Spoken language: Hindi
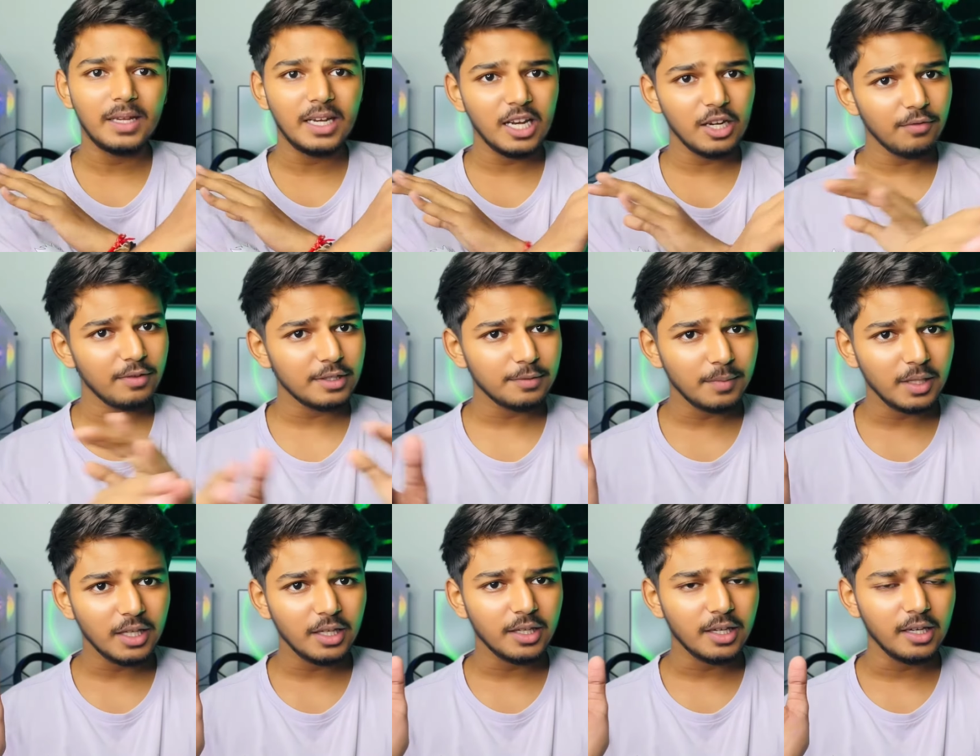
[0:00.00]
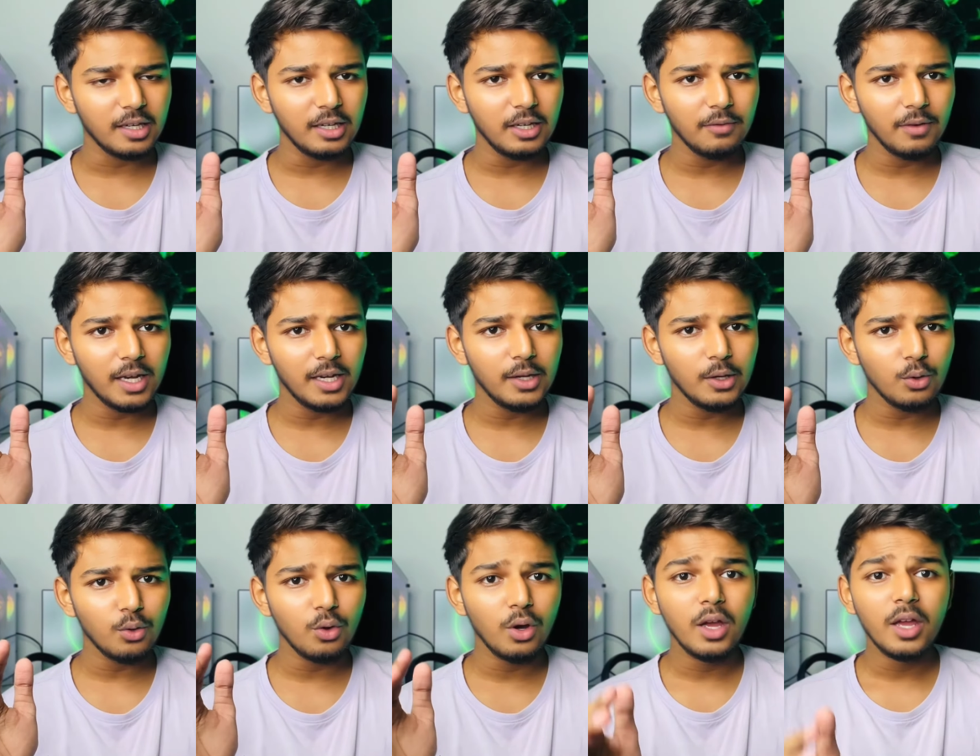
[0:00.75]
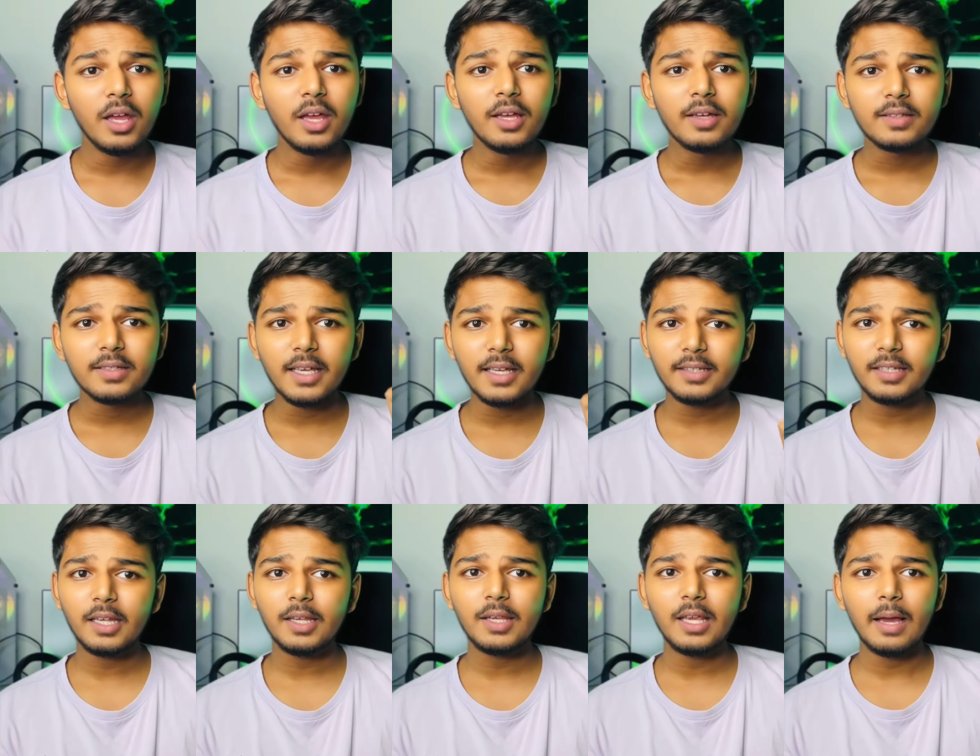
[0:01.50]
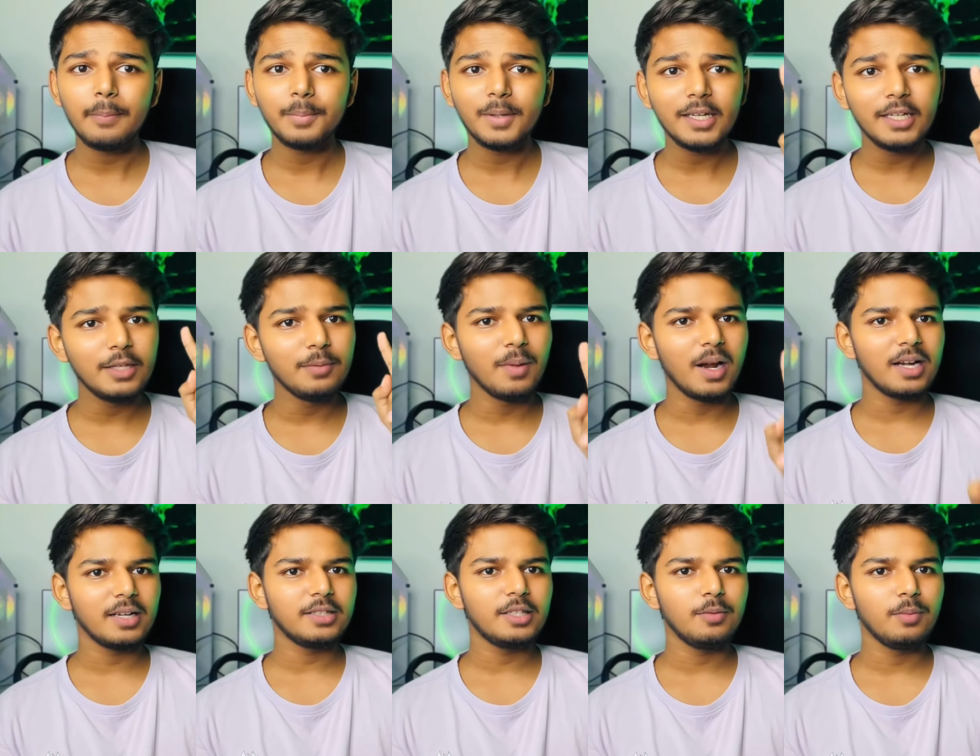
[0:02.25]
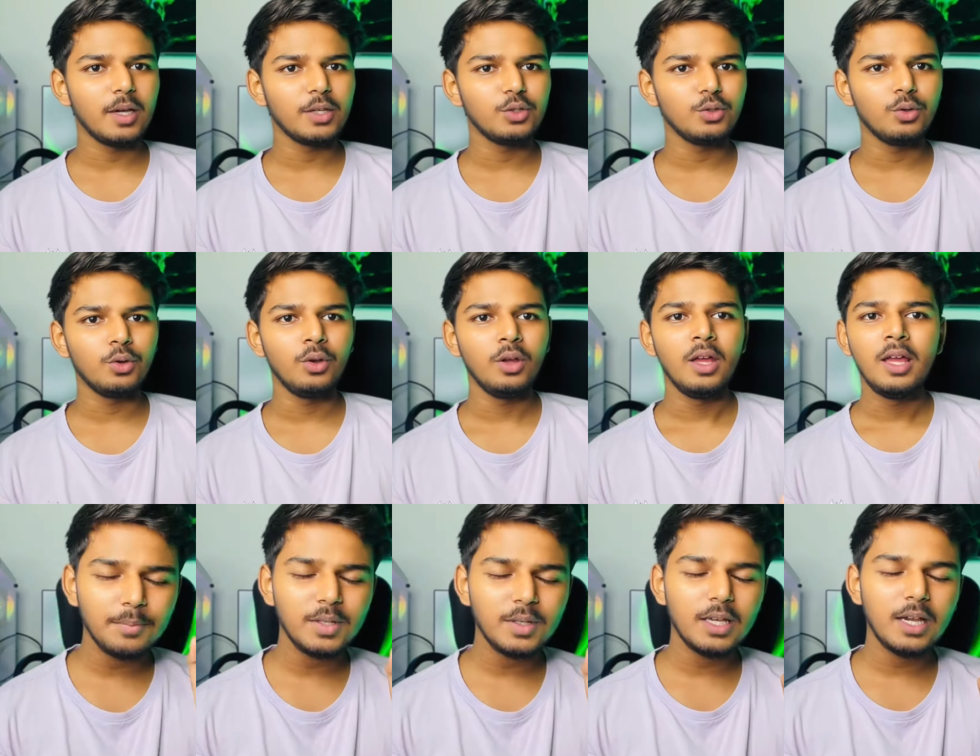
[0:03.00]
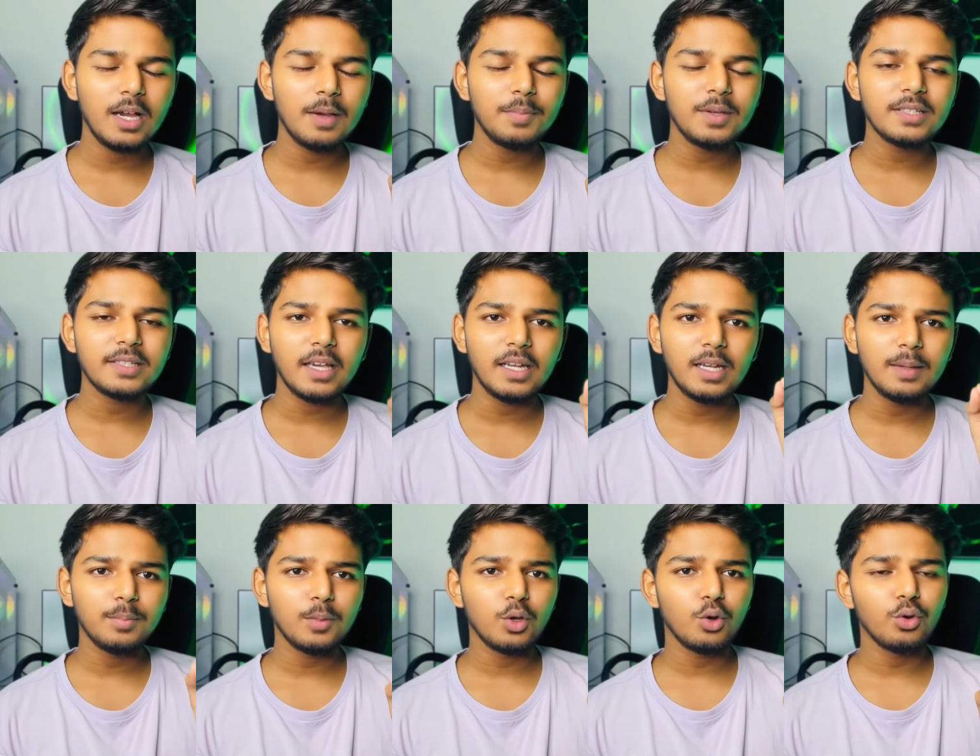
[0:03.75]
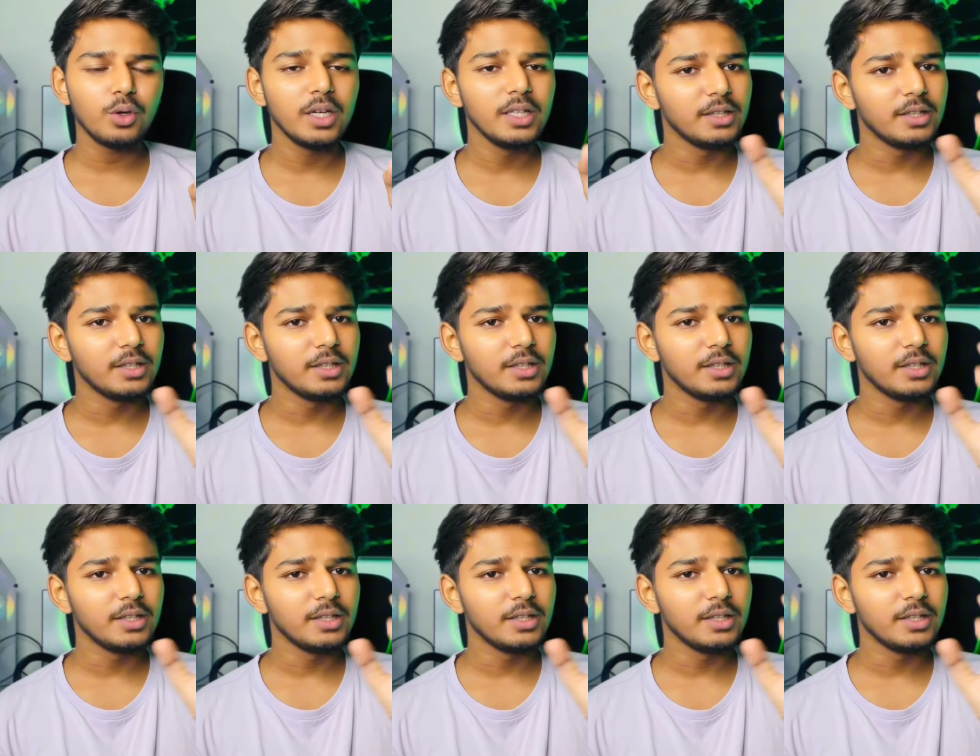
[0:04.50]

बिना इन्वेस्टमेंट के खेलने वाले हो जैसे कि आपकी डिमांड थी भाइयों यदि यहाँ पे साइन अप करोगे